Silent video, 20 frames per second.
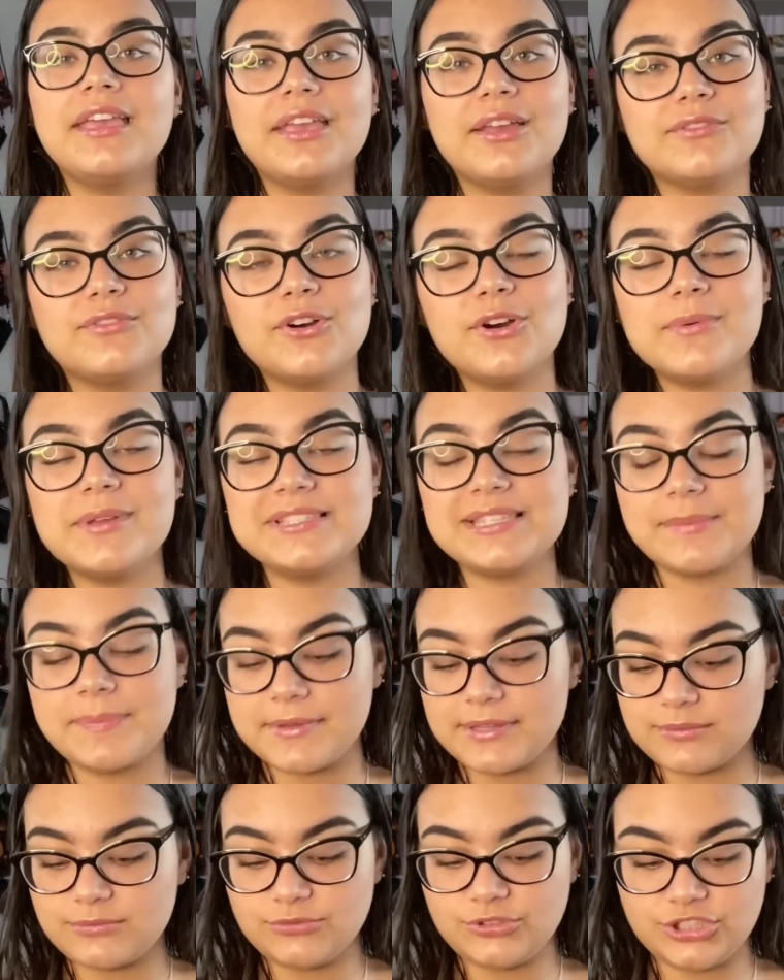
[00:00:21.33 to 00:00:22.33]
Eu vou começar
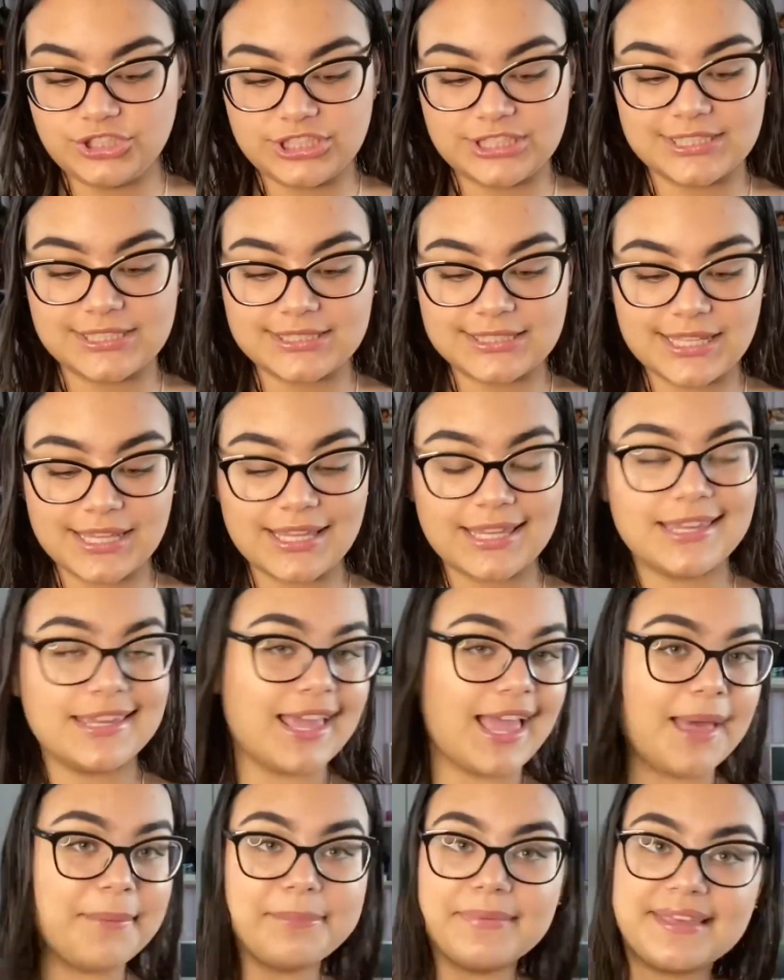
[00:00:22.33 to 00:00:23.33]
pela mochila e
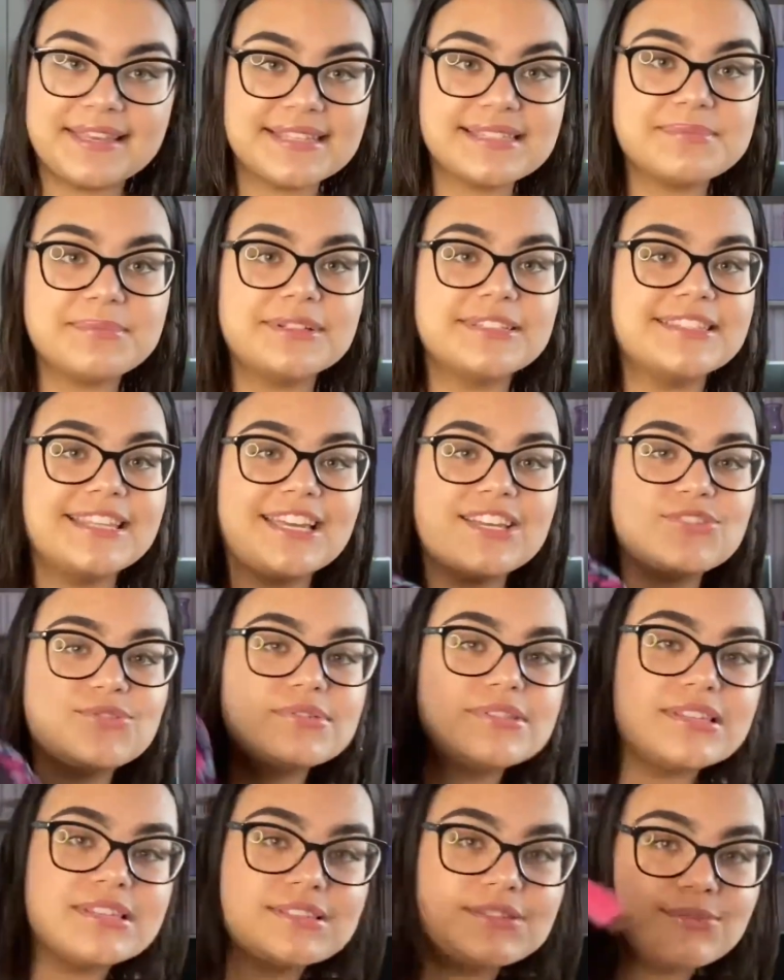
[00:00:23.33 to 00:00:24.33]
é a mesma desde
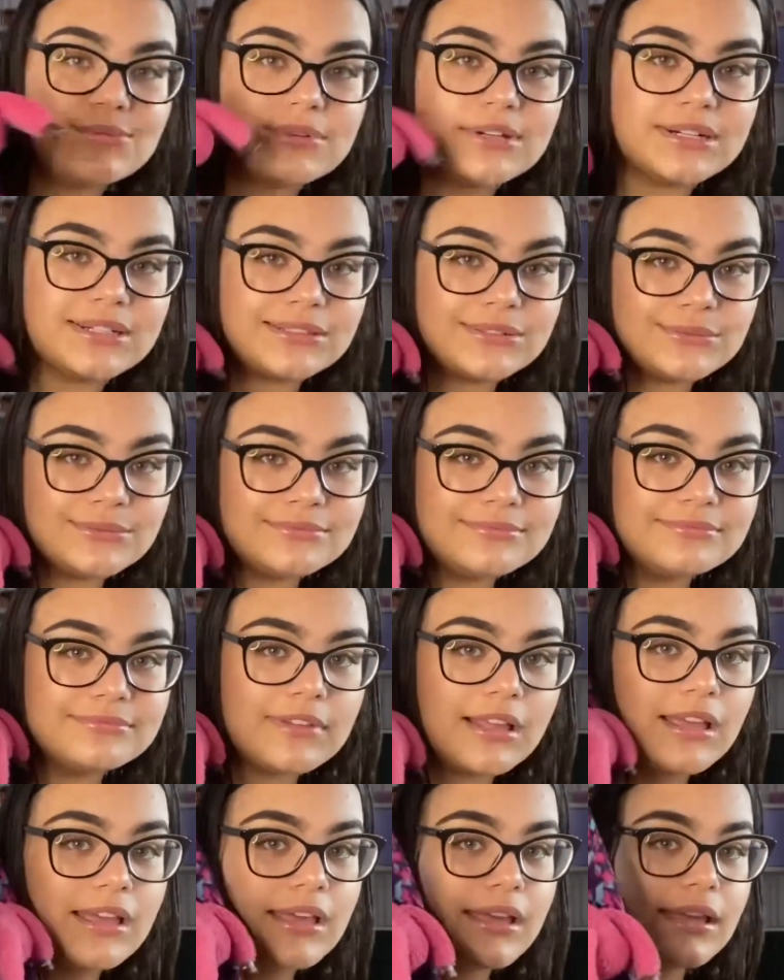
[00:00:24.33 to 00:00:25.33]
o sexto ano
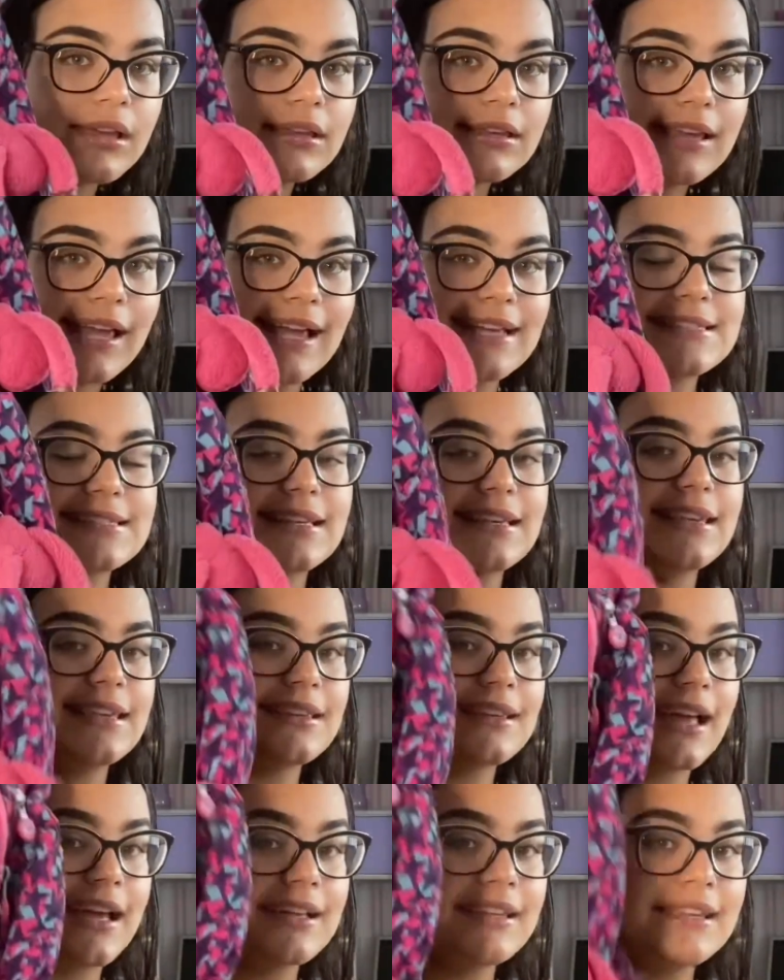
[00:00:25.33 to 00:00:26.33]
que é essa
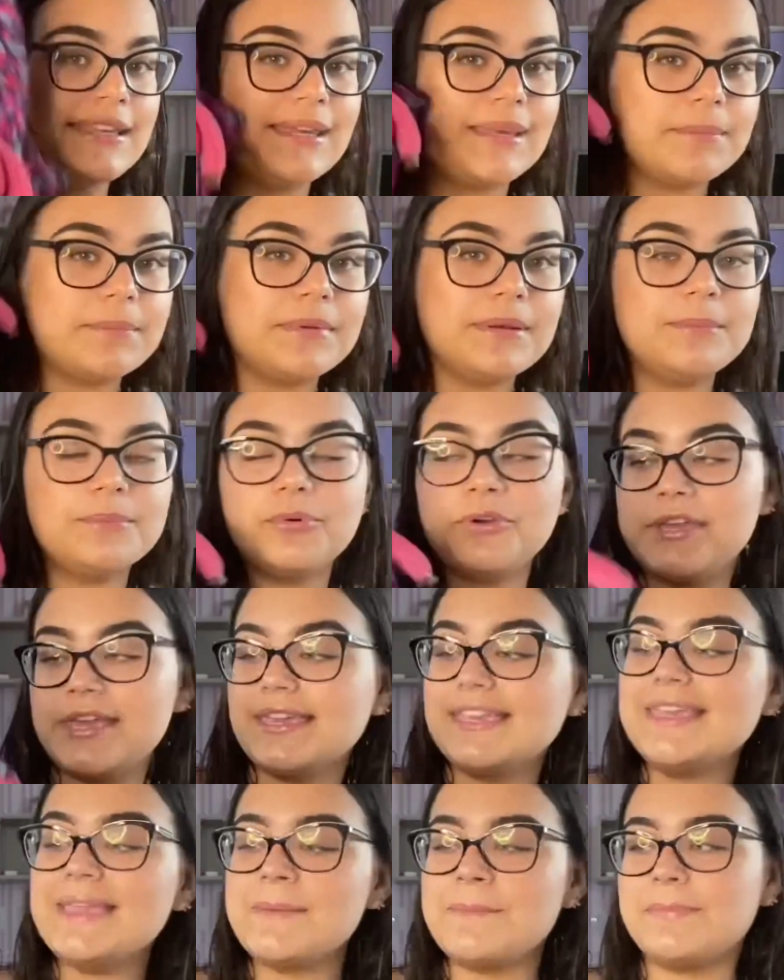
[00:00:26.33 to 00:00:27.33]
aqui da Kipling. Porque
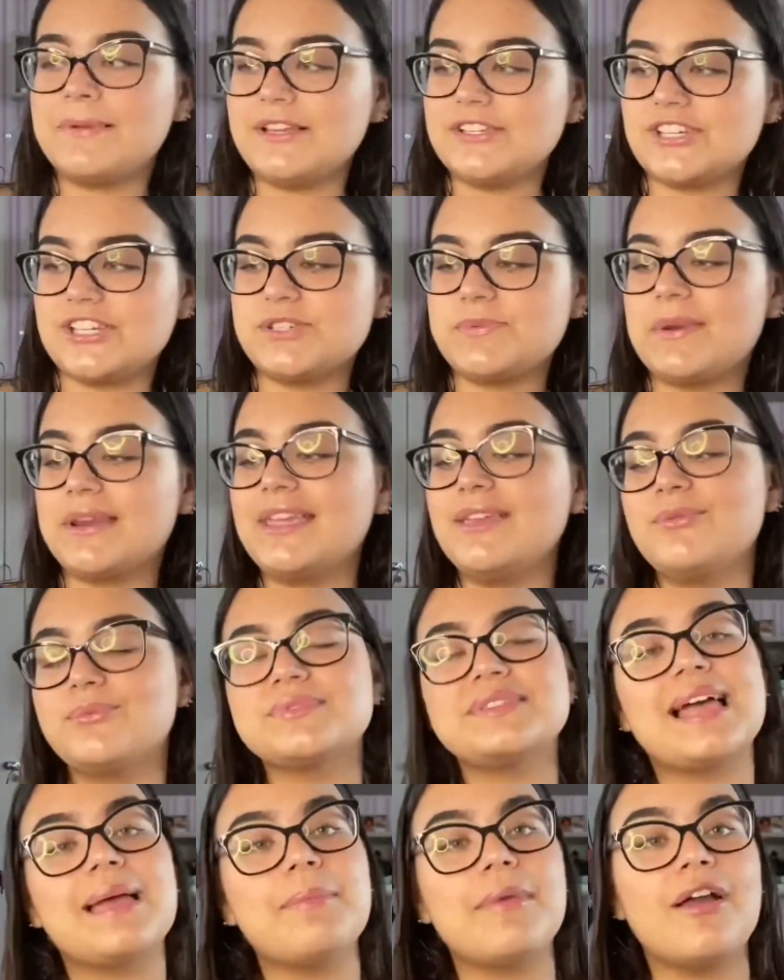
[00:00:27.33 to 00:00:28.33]
Kipling, gente, pra quem não
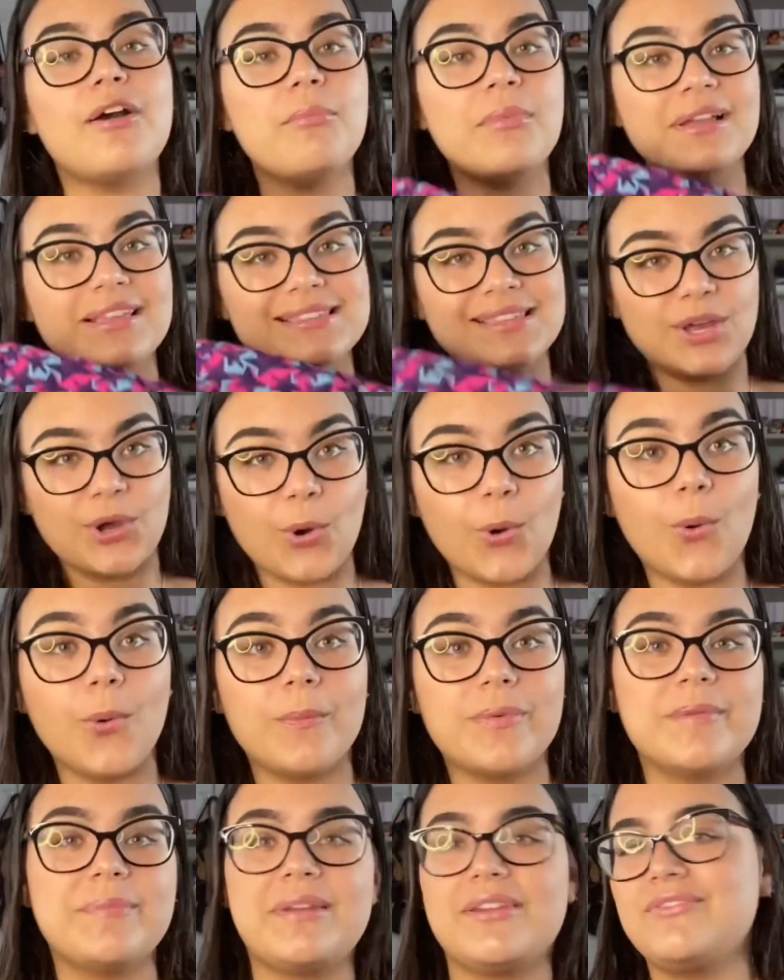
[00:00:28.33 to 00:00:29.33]
sabe, é uma que você
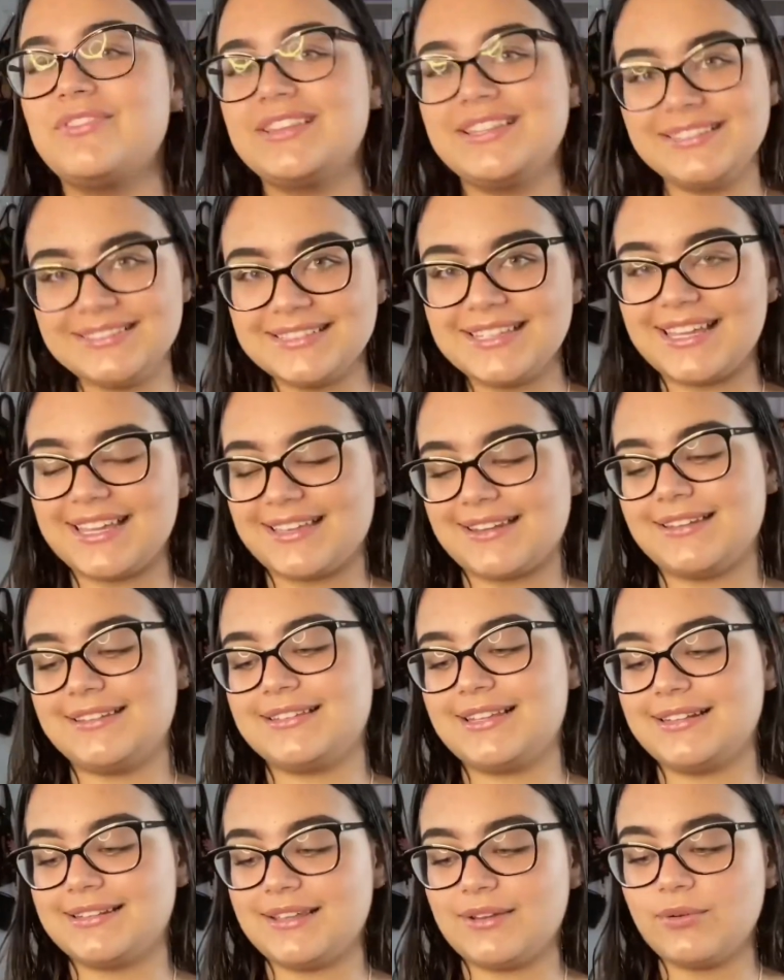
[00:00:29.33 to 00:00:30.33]
compra pra vida inteira,
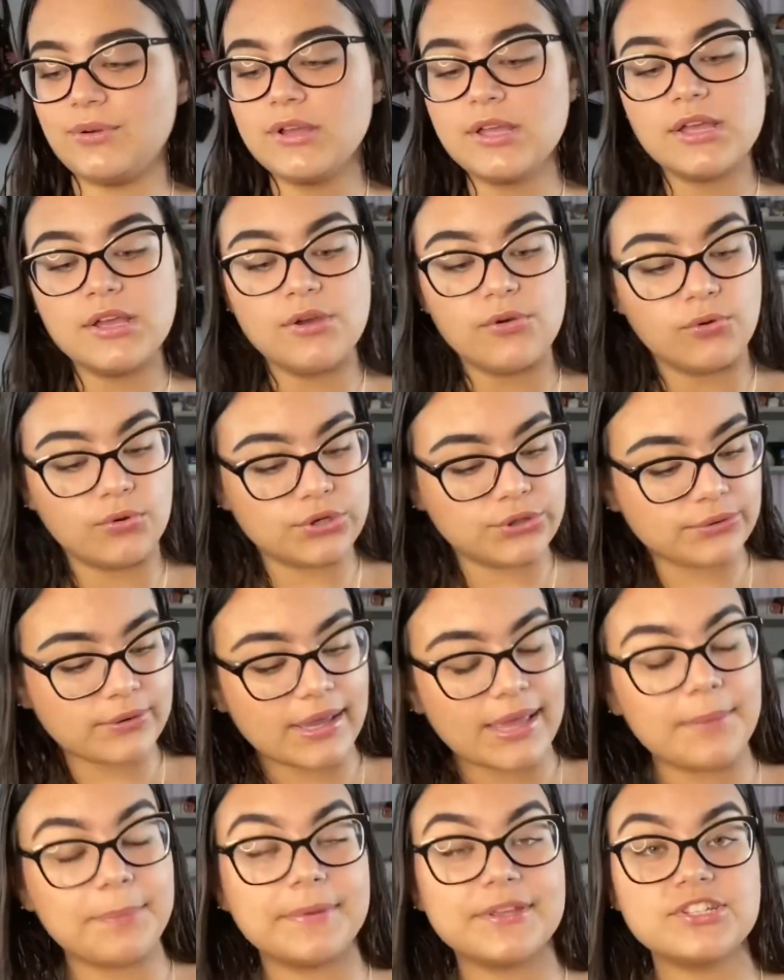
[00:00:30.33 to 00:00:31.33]
entendeu? O único
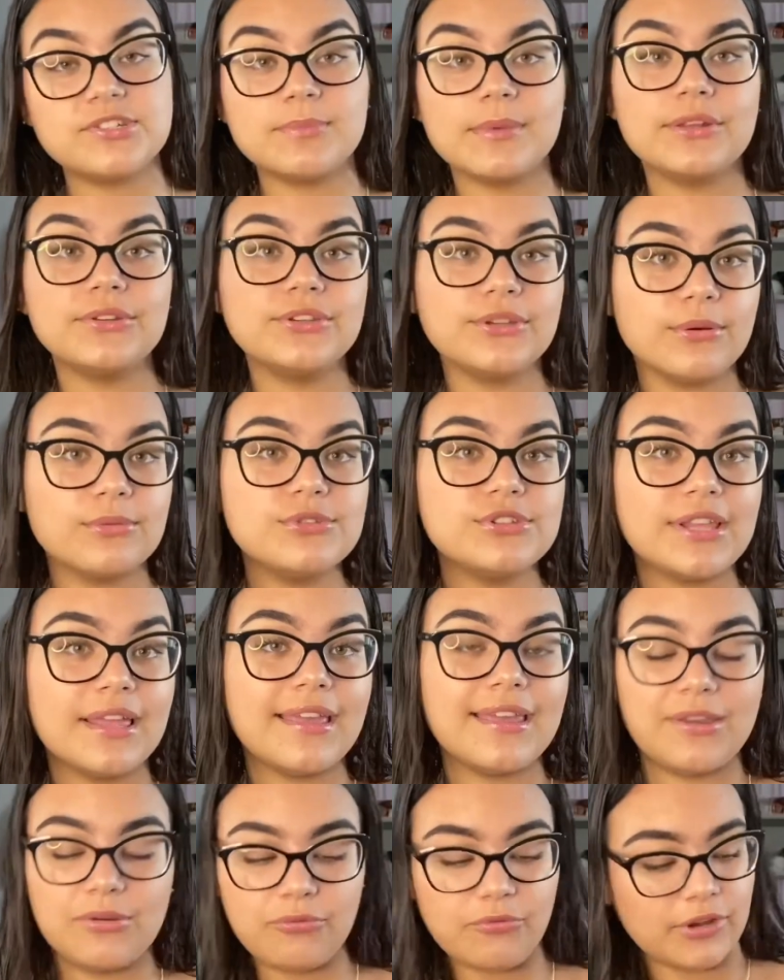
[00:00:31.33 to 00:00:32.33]
arrependimento que eu
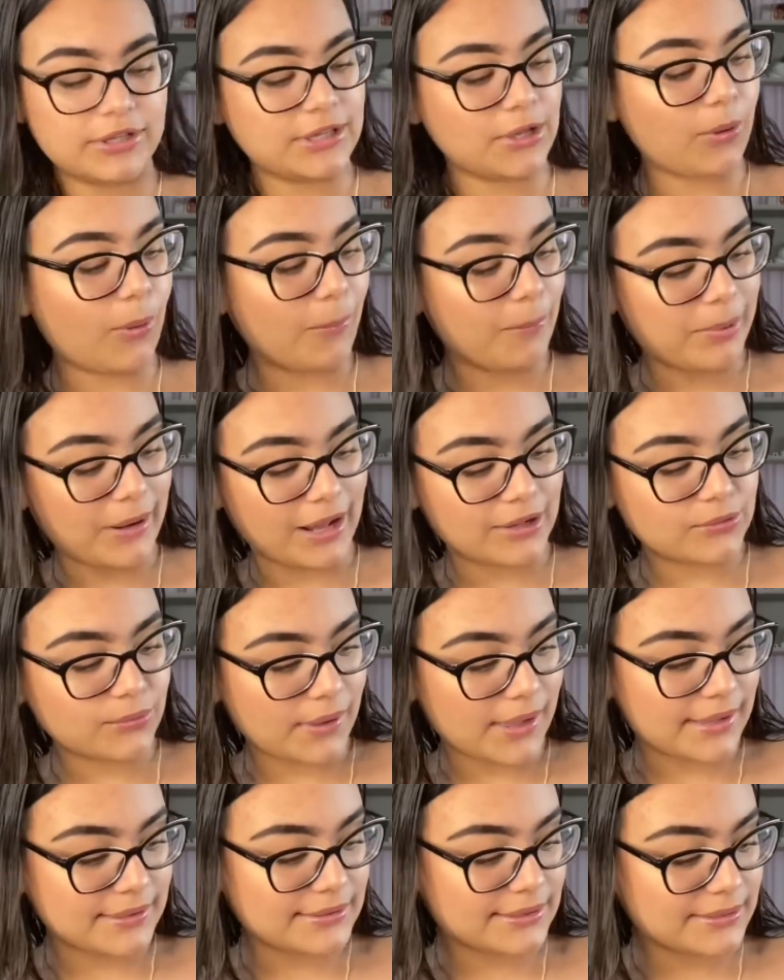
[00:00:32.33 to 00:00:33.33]
tenho foi ter comprado
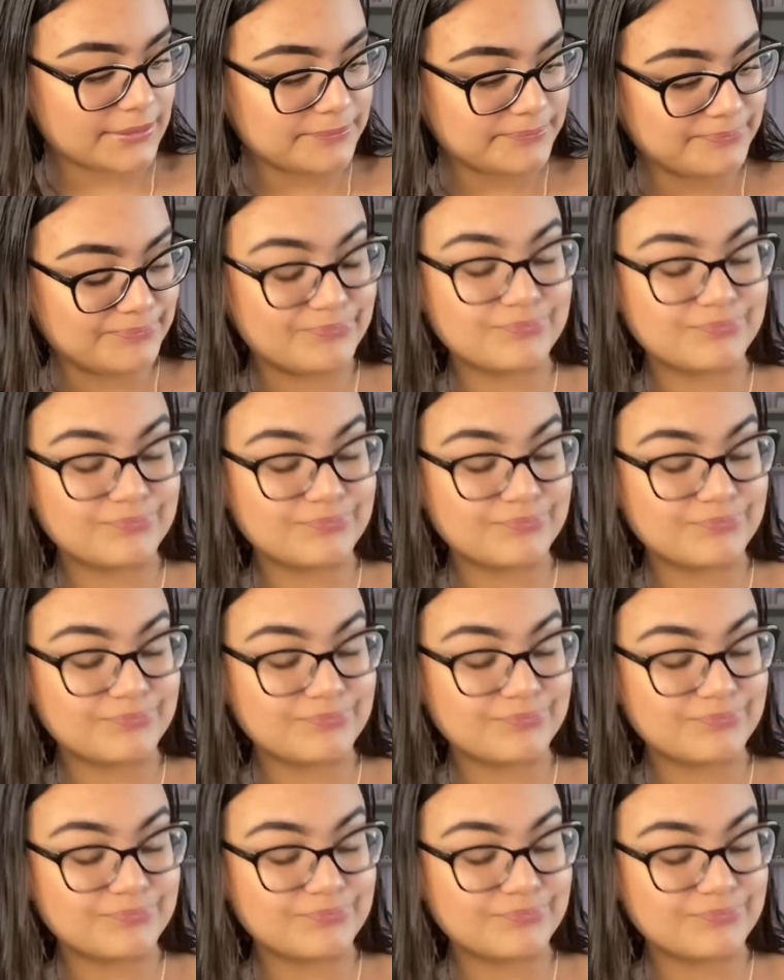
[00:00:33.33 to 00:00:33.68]
ela